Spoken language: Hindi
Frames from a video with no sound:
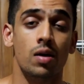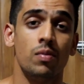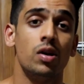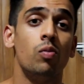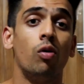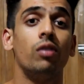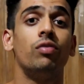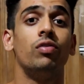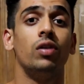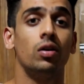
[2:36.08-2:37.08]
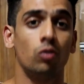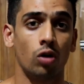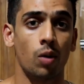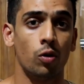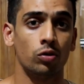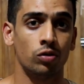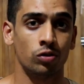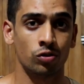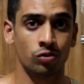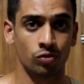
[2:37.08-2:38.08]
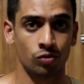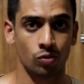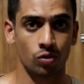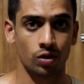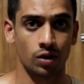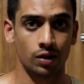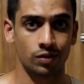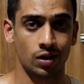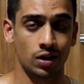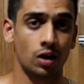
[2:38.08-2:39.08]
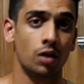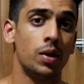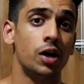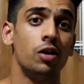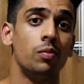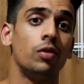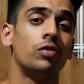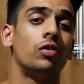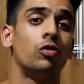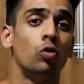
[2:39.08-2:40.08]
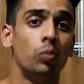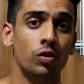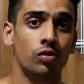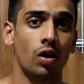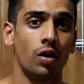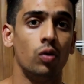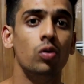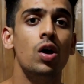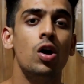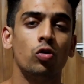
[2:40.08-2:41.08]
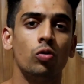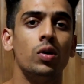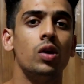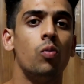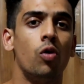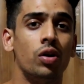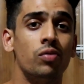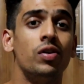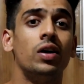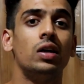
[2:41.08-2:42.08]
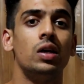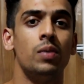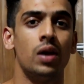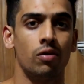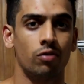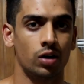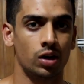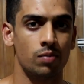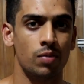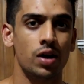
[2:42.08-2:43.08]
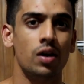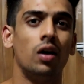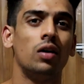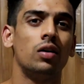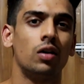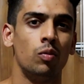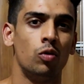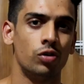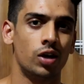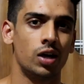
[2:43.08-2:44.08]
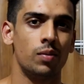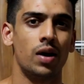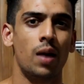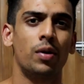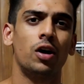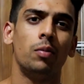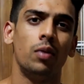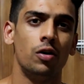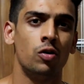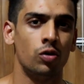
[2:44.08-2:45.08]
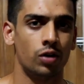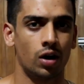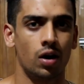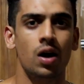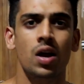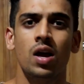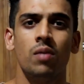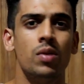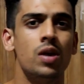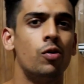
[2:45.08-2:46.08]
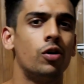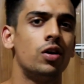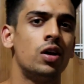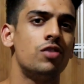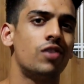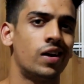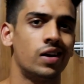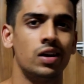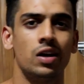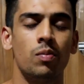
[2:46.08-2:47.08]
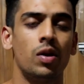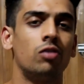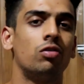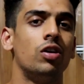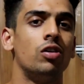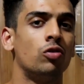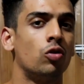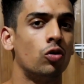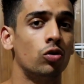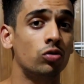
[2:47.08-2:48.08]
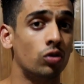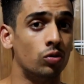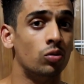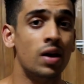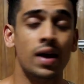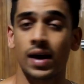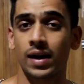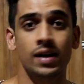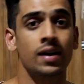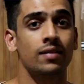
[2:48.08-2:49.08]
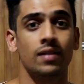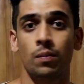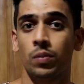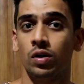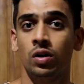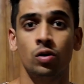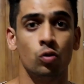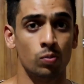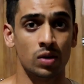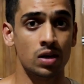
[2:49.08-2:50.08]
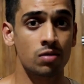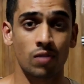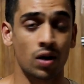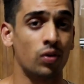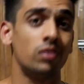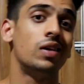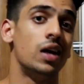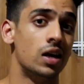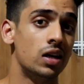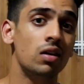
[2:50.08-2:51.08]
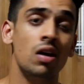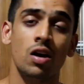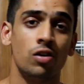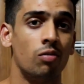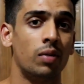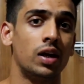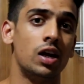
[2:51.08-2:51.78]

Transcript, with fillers: मेरी बॉडी फिर थोड़ा बहुत रेजिस्टेंस शो करने लग जाएगी अगर मैं एटीन परसेंट से ऊपर जा रहा हूँ तो मेरी बॉडी वियर वियर्डली बिहेव करेगी मेरी हंगर कम हो जाएगी मेरा एपेटाइट ब्लंट हो जाएगा मेरी बॉडी नहीं चाहेगी कि मैं इस रेंज को क्रॉस करूं एंड इट हैज़ एपन्ड टू मी व्हेन आई वाज गेनिंग जब मैं